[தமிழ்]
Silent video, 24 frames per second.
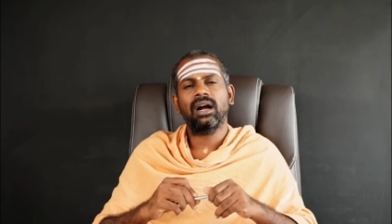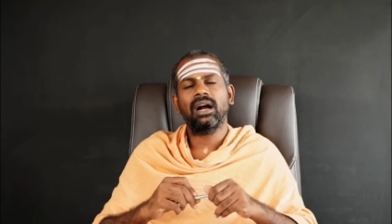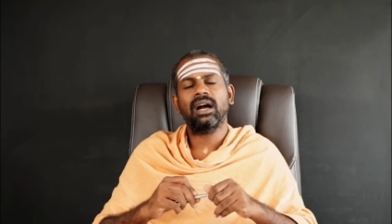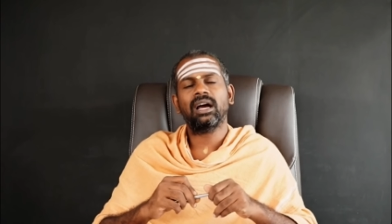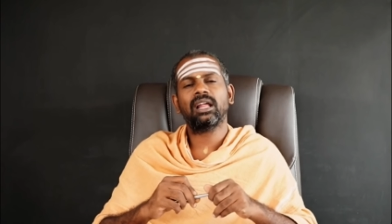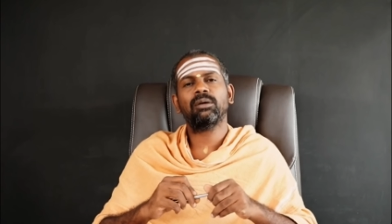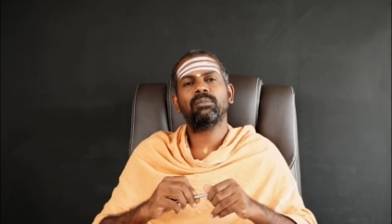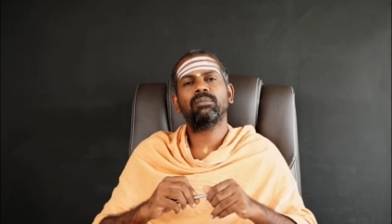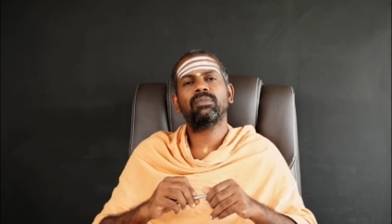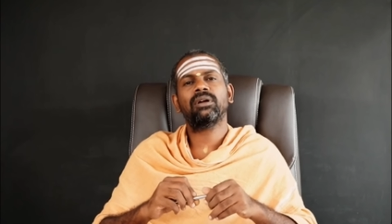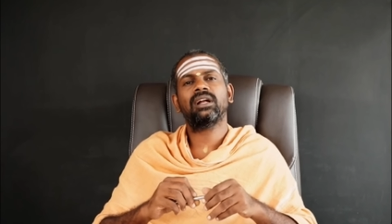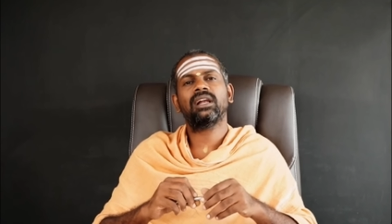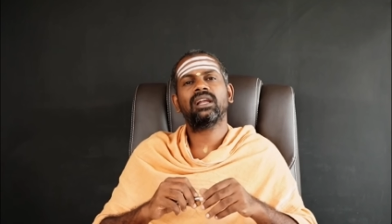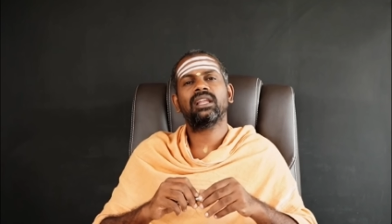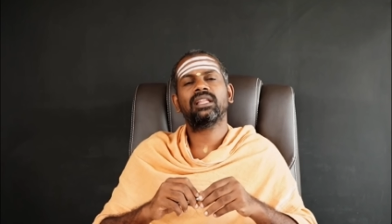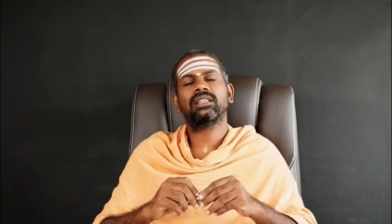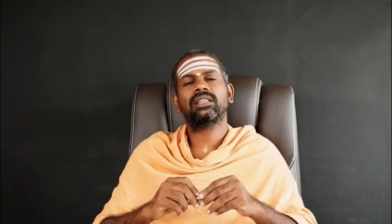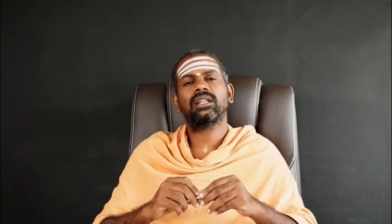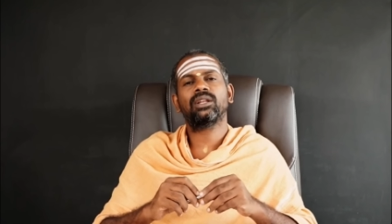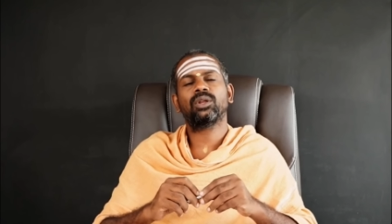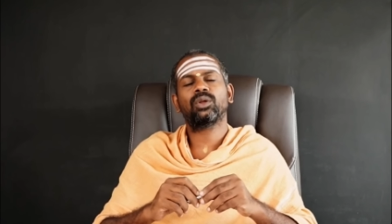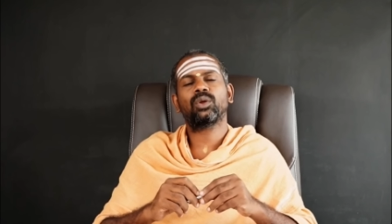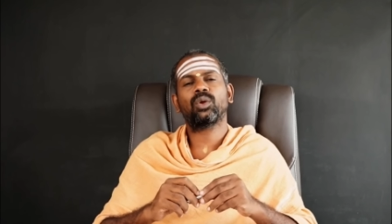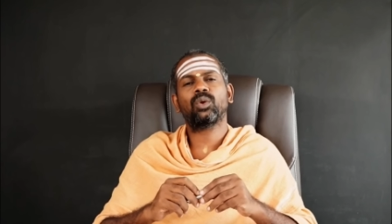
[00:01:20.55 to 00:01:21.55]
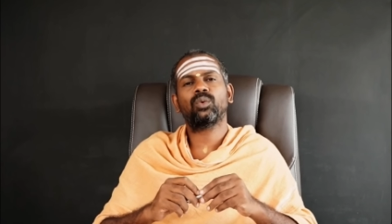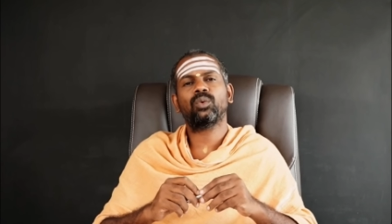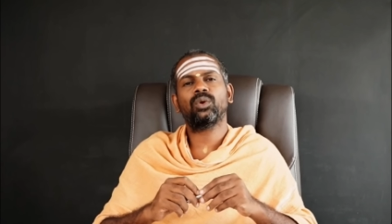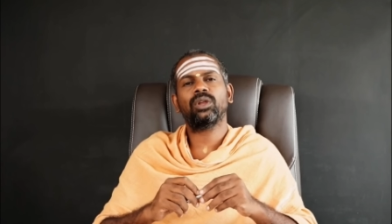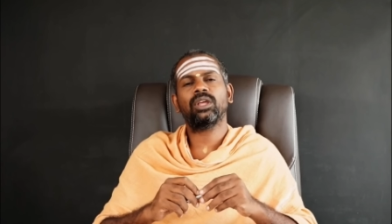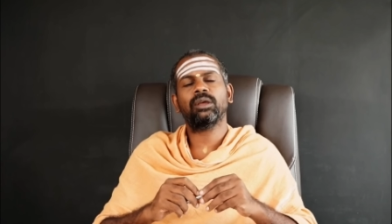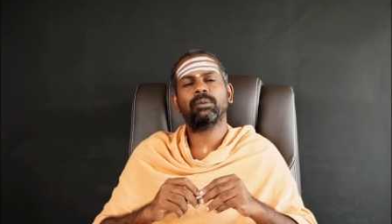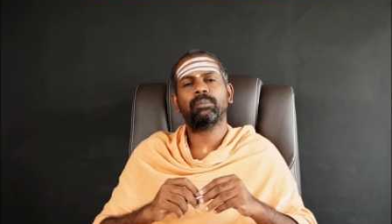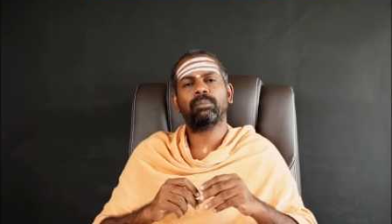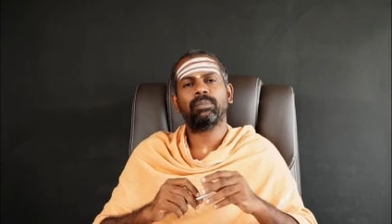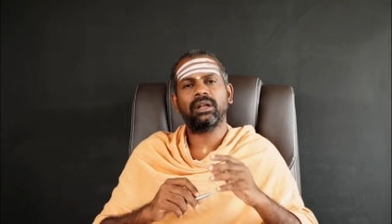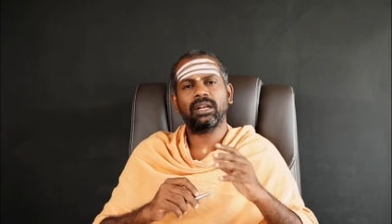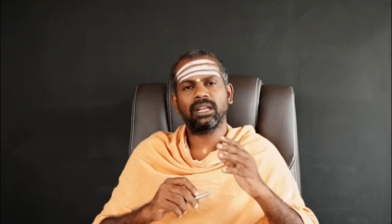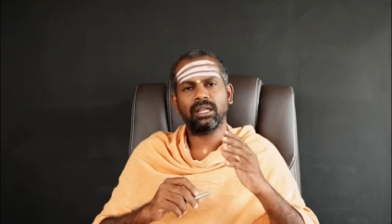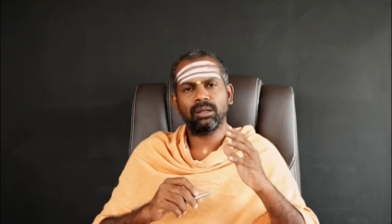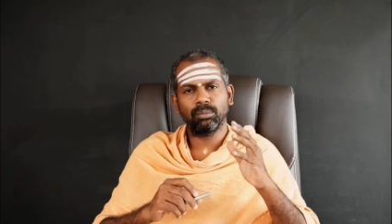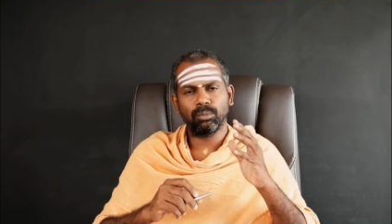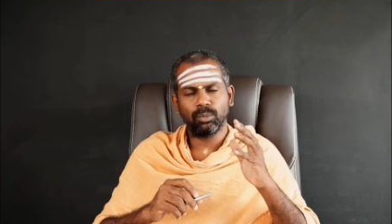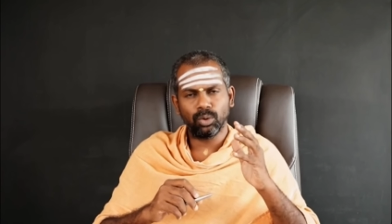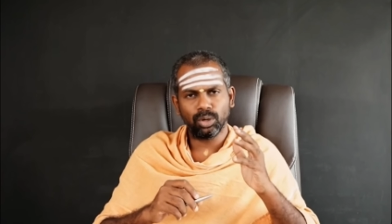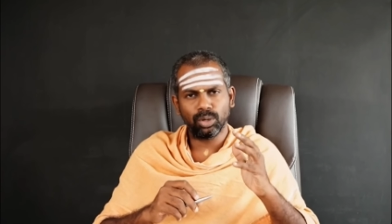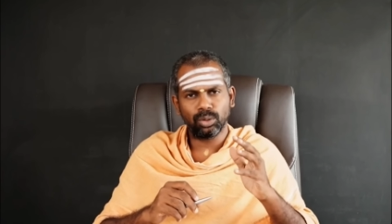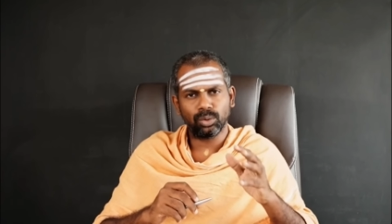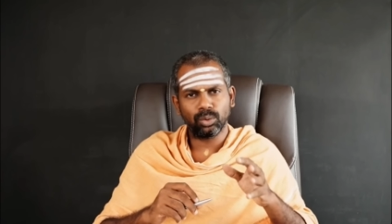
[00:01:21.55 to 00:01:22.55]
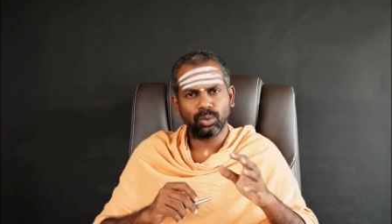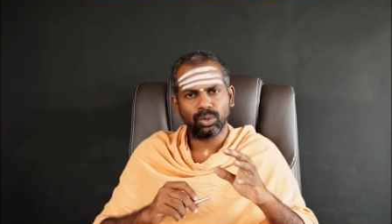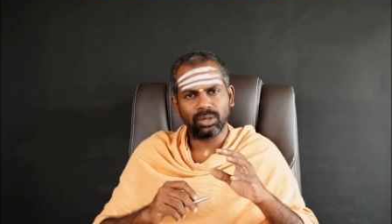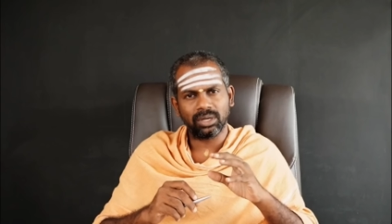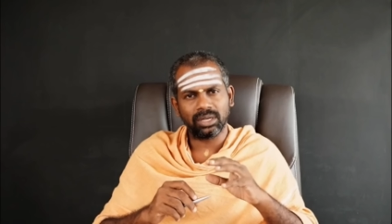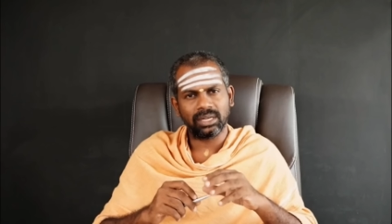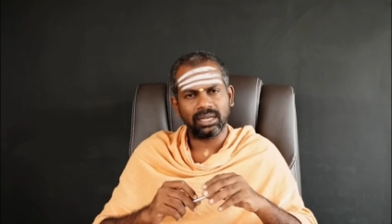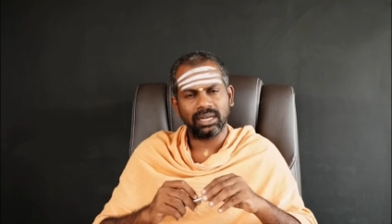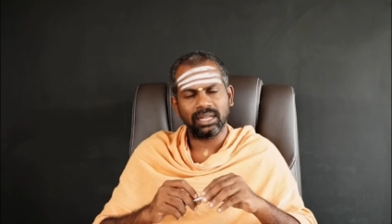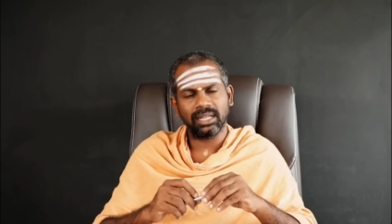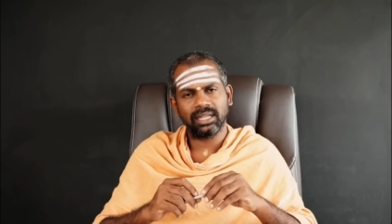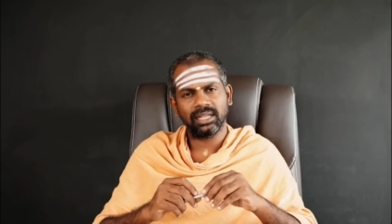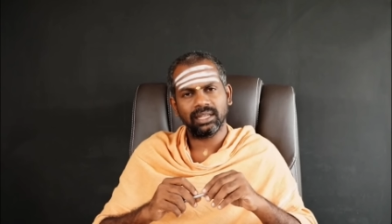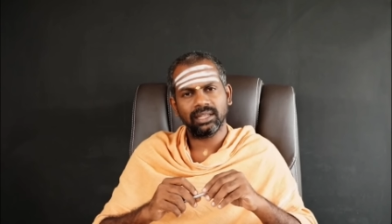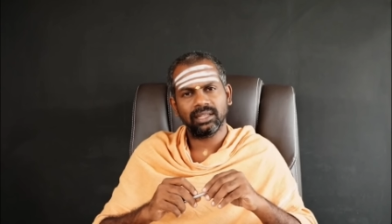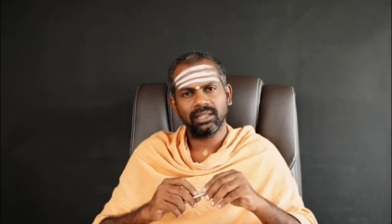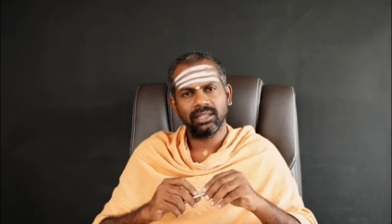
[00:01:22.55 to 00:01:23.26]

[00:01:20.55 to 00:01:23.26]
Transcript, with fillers: ஆரம்ப காலத்தில் இருக்கக்கூடிய பல மூல நூல்களில்